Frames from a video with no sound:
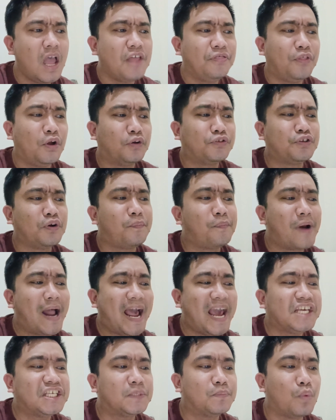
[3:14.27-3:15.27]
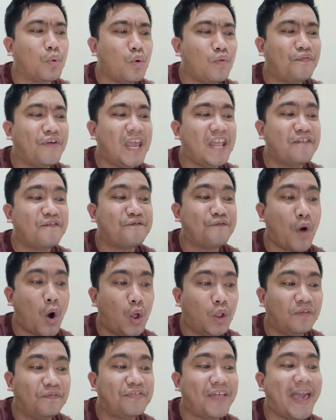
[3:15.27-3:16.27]
The surprise move
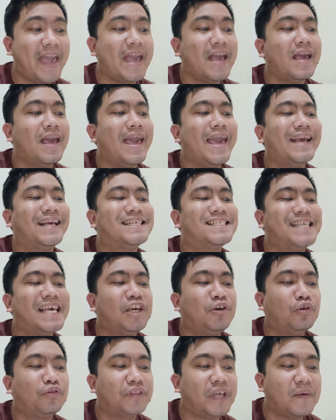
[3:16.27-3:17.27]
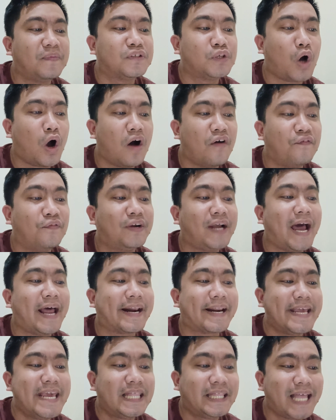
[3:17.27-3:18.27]
involved the executives of
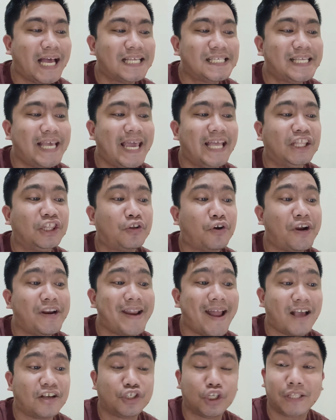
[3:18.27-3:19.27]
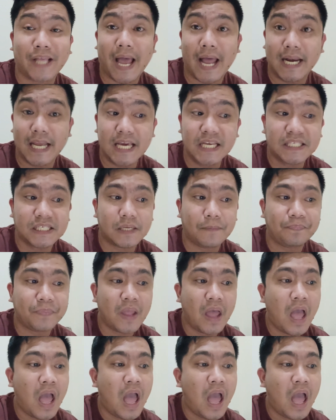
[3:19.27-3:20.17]
Caritas Internationalis,